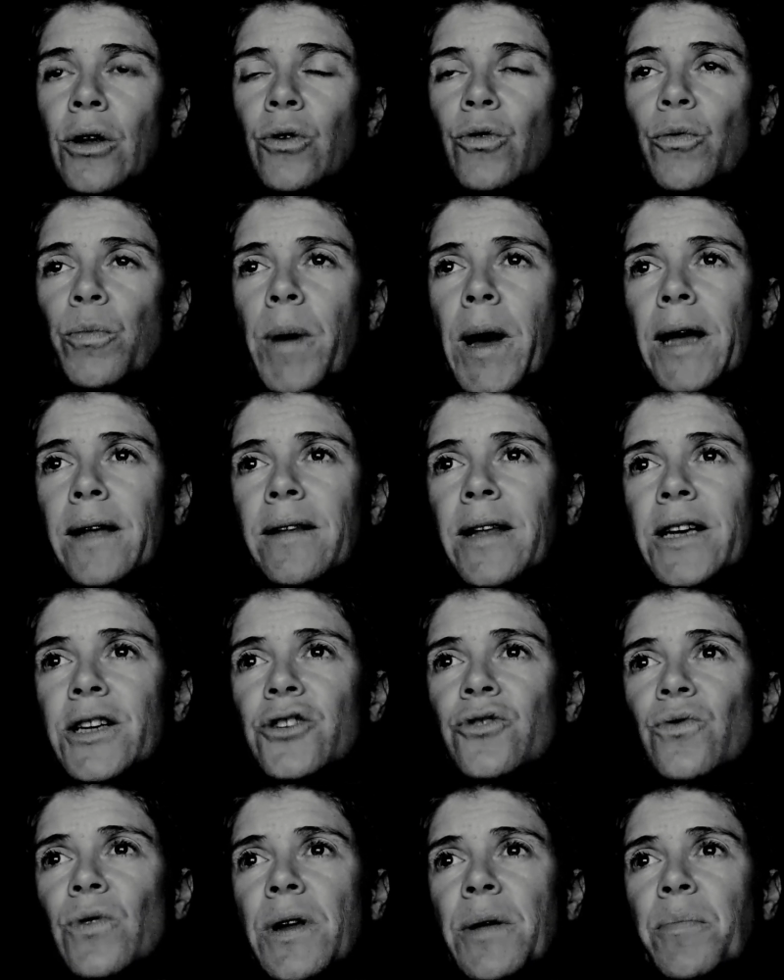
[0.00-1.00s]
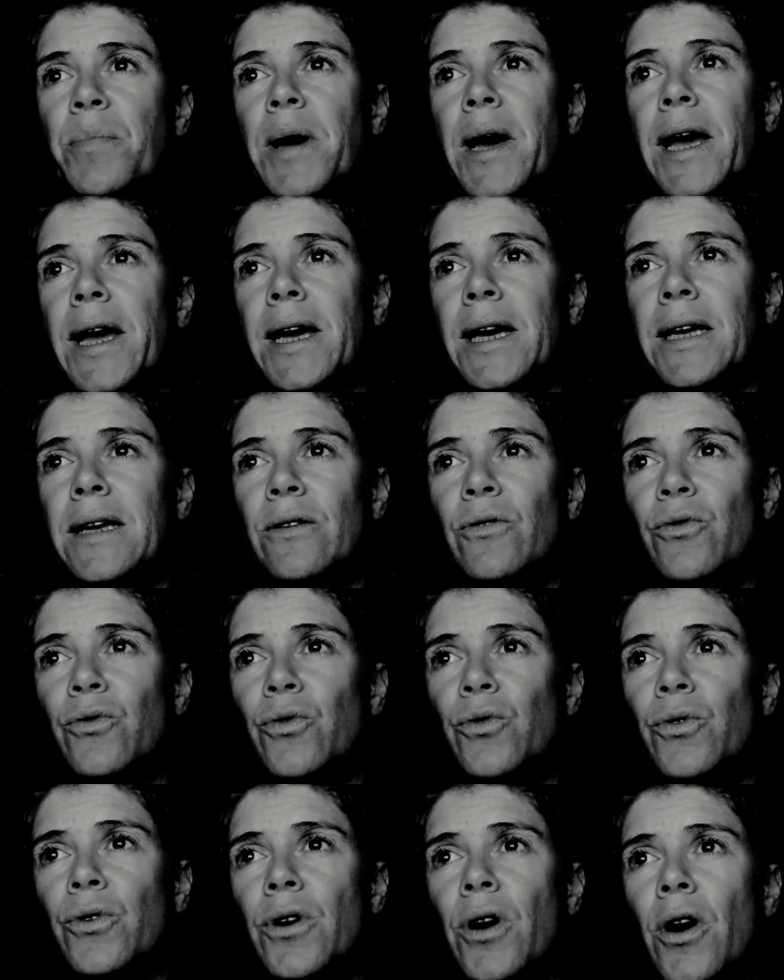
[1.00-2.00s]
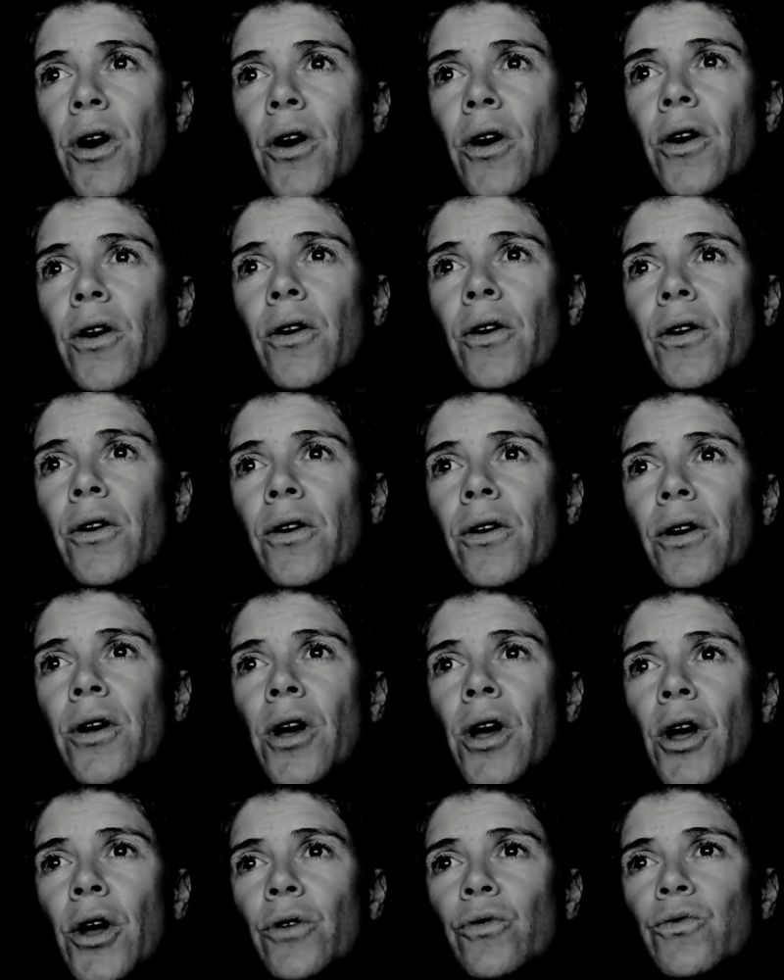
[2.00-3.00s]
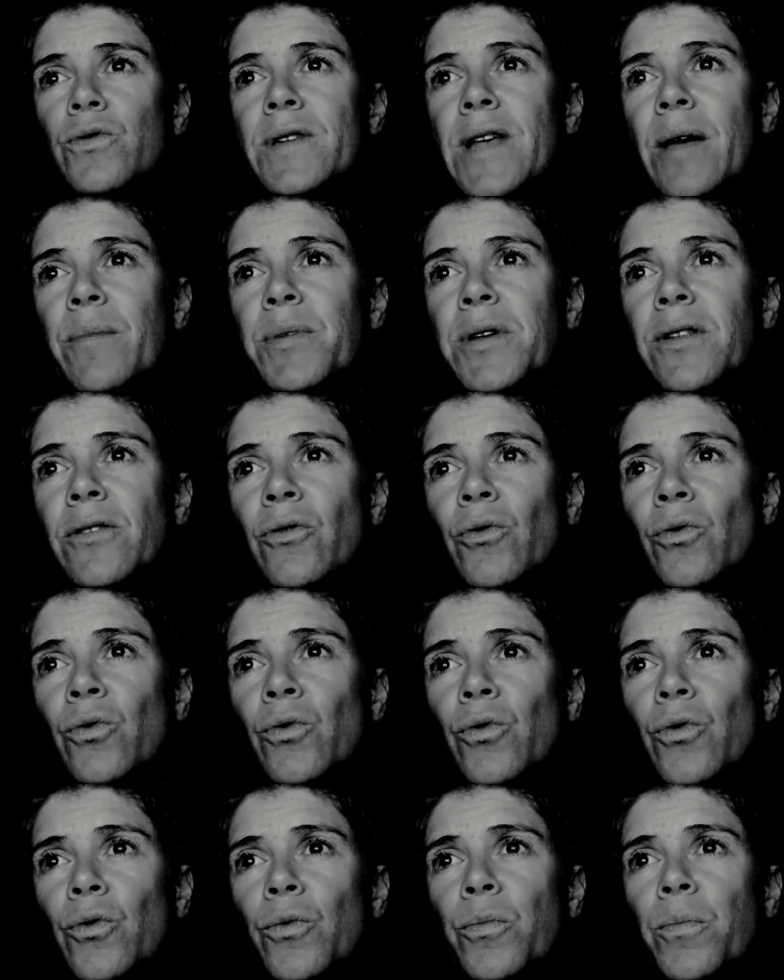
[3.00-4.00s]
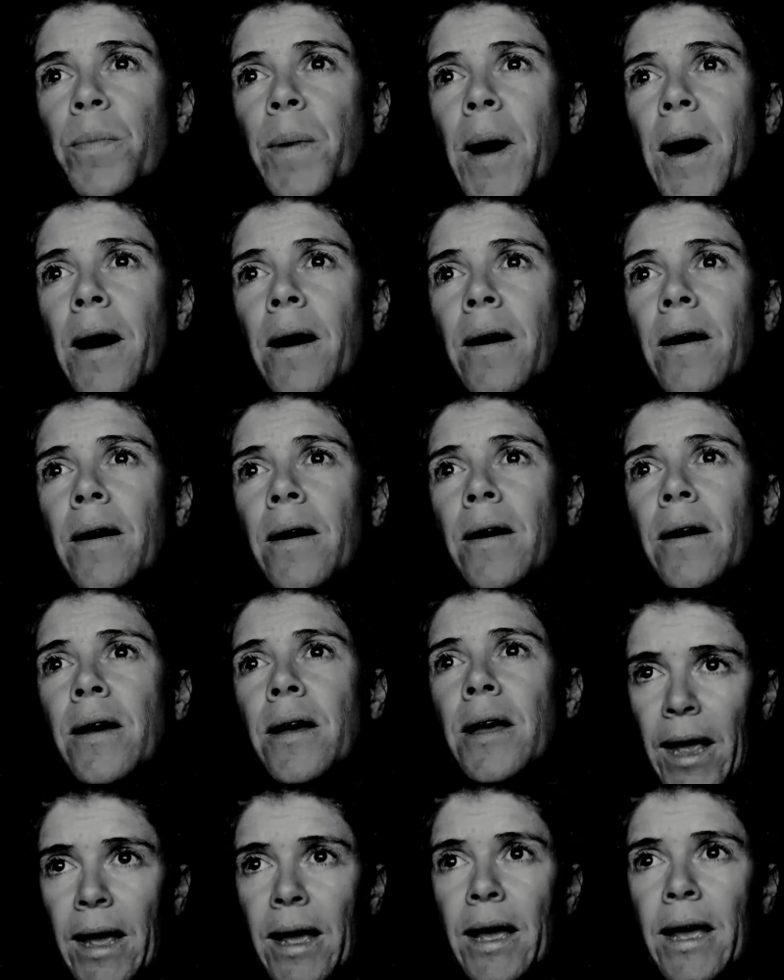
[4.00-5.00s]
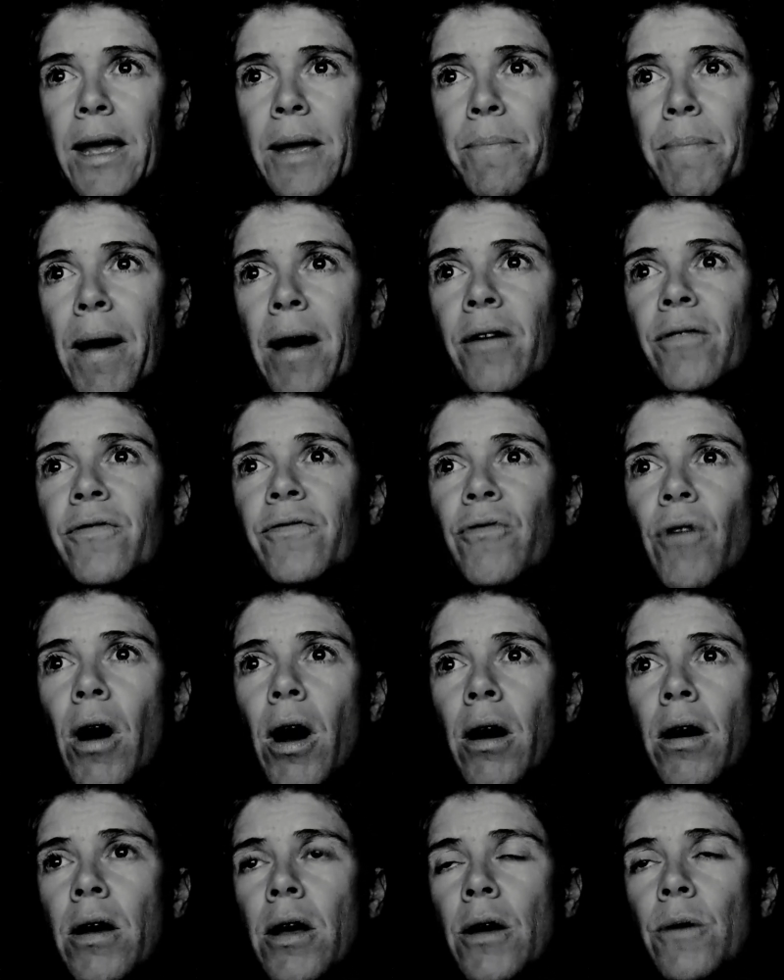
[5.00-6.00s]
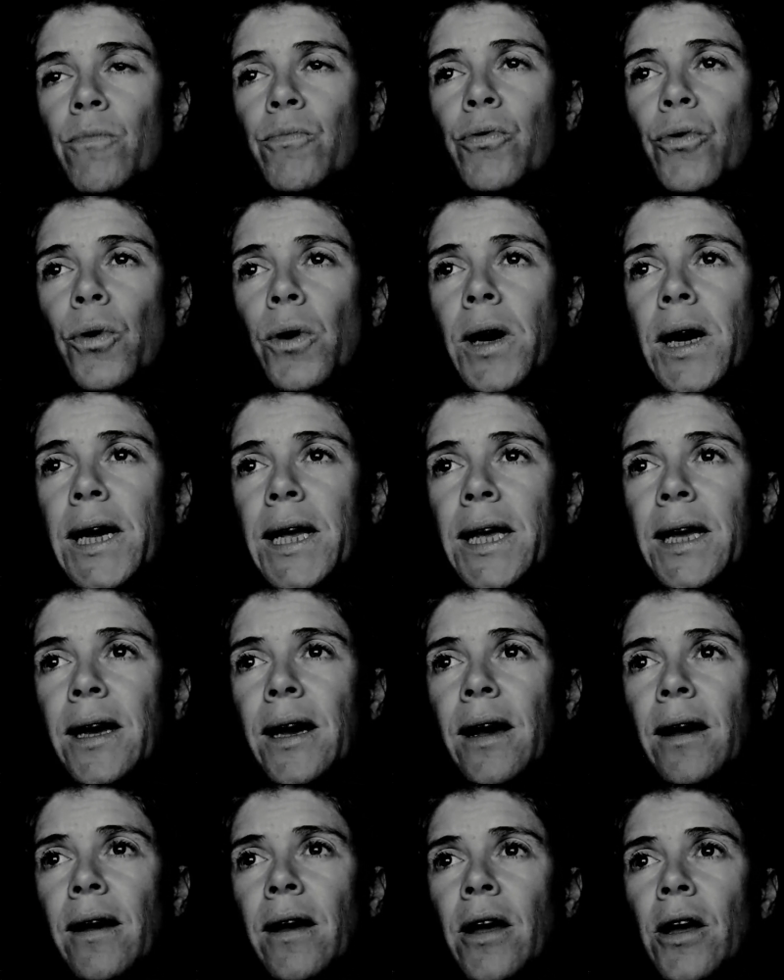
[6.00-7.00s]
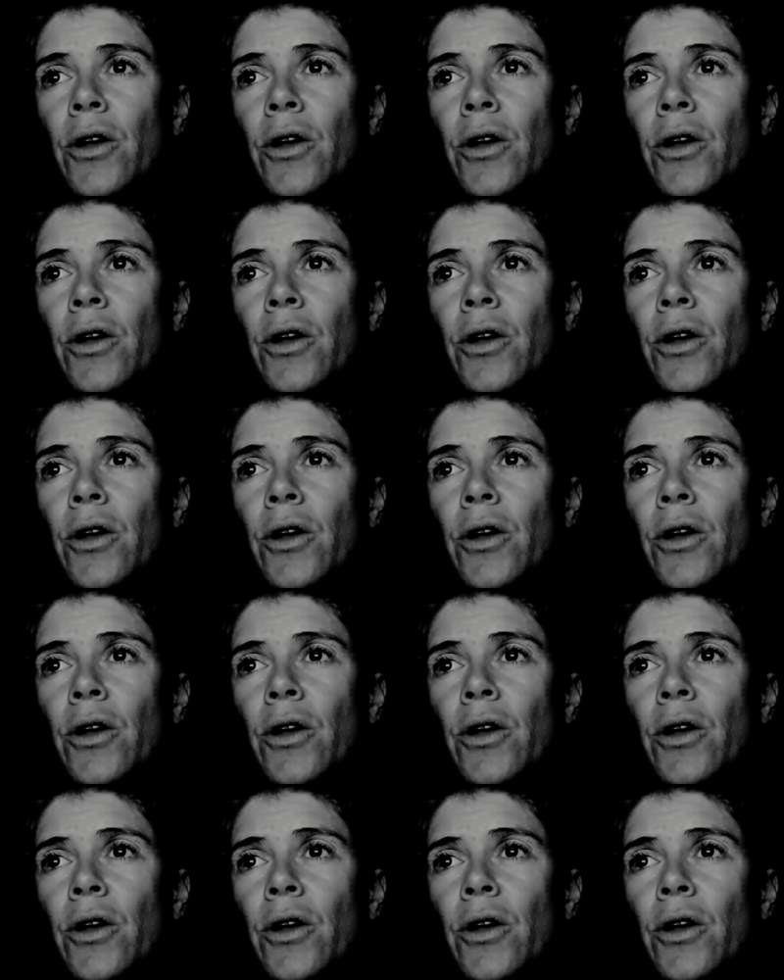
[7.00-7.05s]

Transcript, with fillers: Nous partageons les prairies de nos corps, nous habitons nos pas, et parfois pour rire.